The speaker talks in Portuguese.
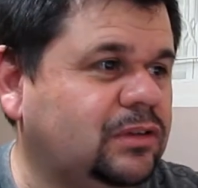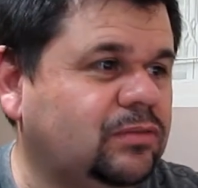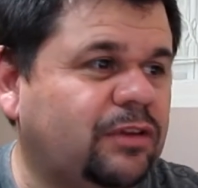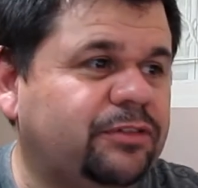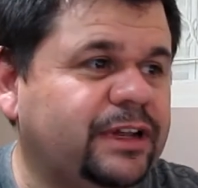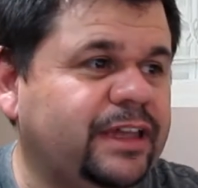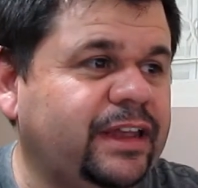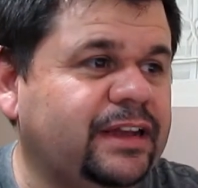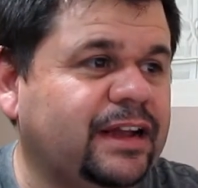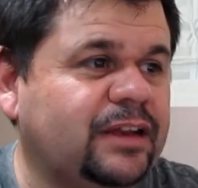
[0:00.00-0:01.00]
uma
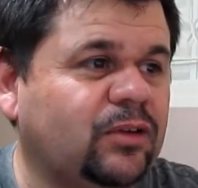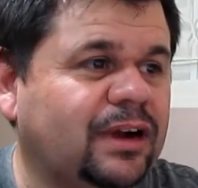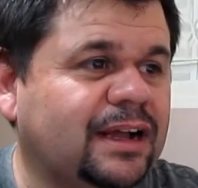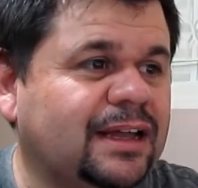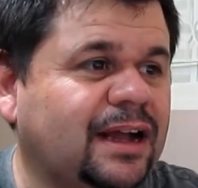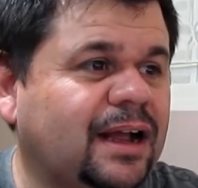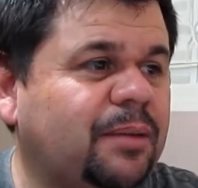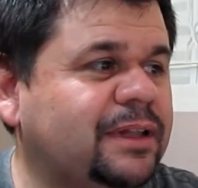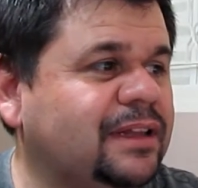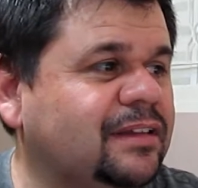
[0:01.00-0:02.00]
fanqueira carioca que
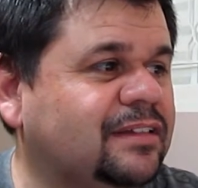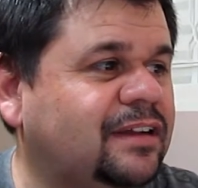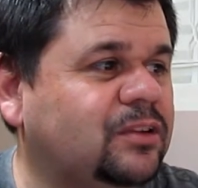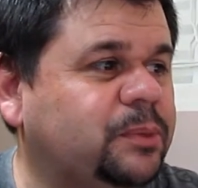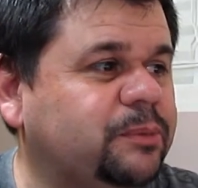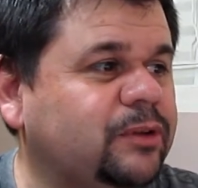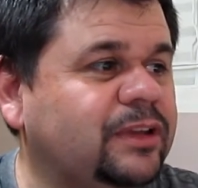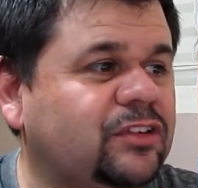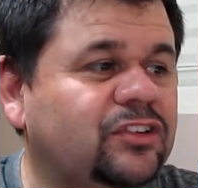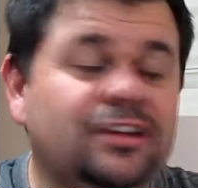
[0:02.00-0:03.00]
acaba de lançar seu primeiro
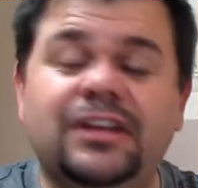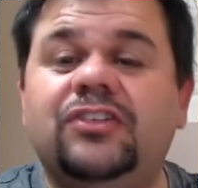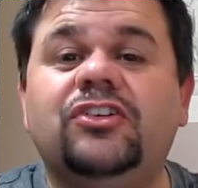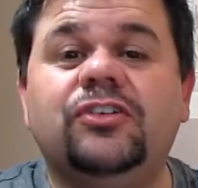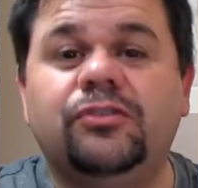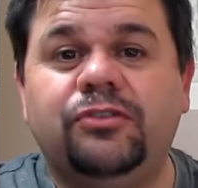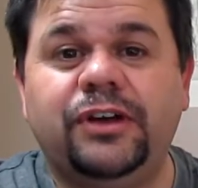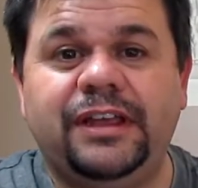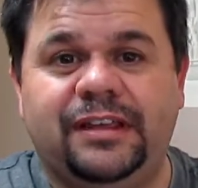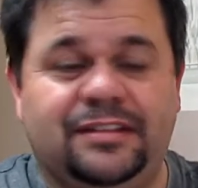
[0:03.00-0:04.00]
hit. Que tiro
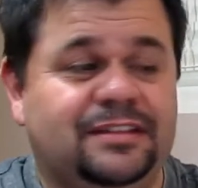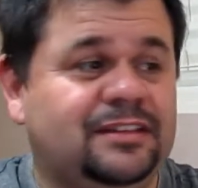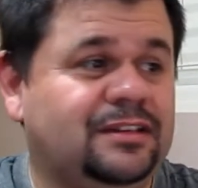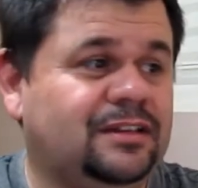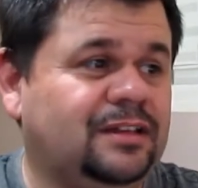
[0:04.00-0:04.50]
foi esse?